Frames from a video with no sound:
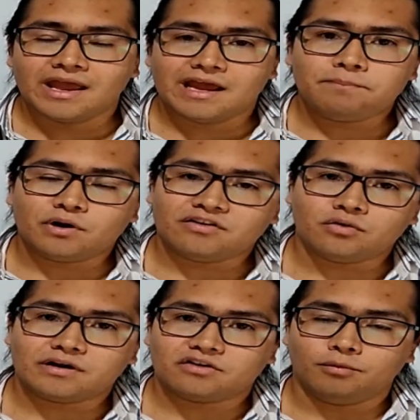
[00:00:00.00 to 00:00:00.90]
Es por
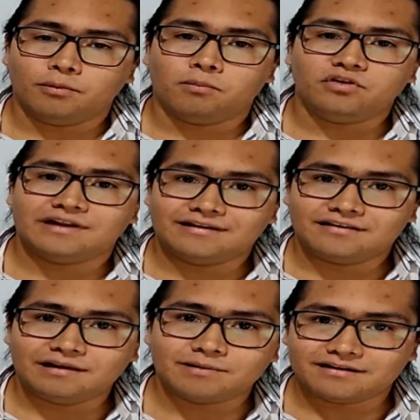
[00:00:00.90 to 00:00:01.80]
eso que somos muy
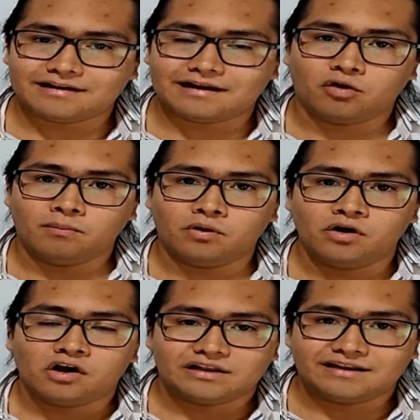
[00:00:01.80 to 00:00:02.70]
sensibles a
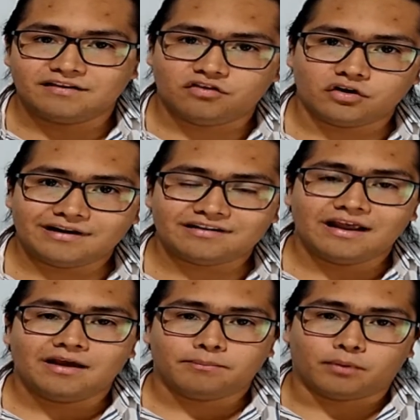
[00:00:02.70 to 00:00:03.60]
cómo decisiones
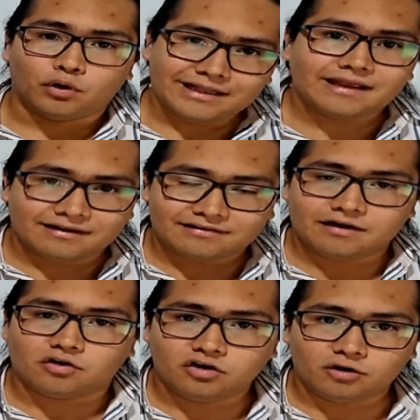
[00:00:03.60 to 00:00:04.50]
políticas
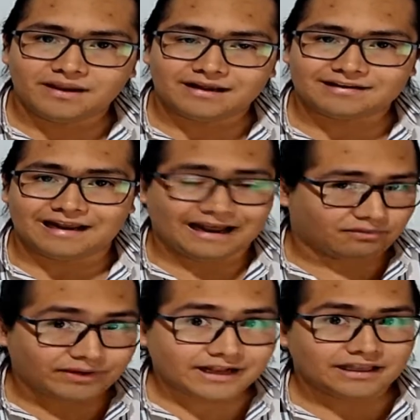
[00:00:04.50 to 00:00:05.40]
y económicas
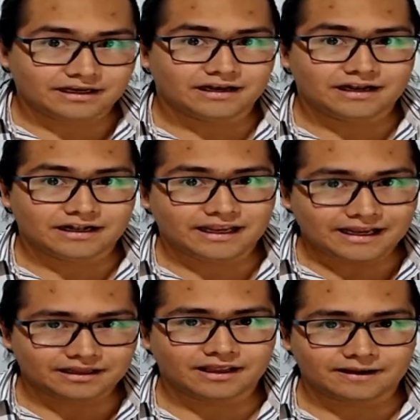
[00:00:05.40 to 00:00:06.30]
afectan en el
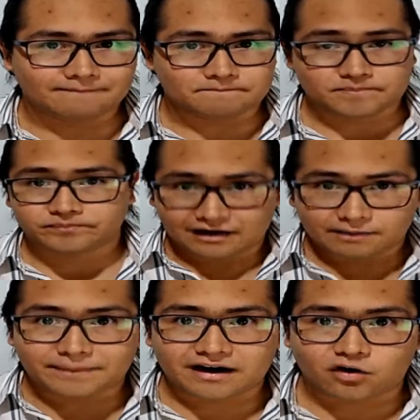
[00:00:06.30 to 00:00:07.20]
día a día,
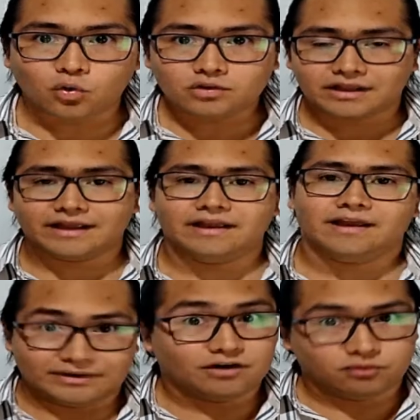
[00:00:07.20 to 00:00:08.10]

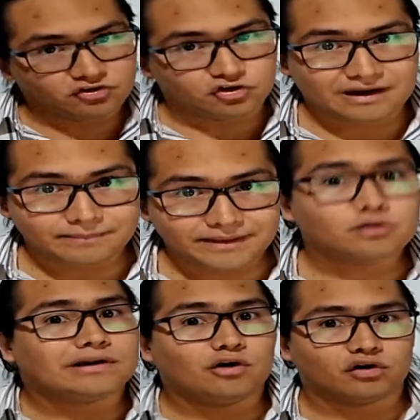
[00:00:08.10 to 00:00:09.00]
repercute en el
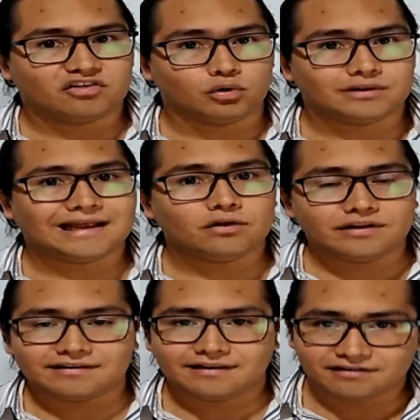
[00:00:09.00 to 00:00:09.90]
funcionamiento, en los resultados
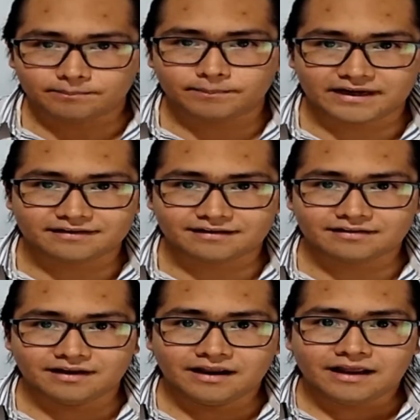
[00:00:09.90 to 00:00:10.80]
de estas empresas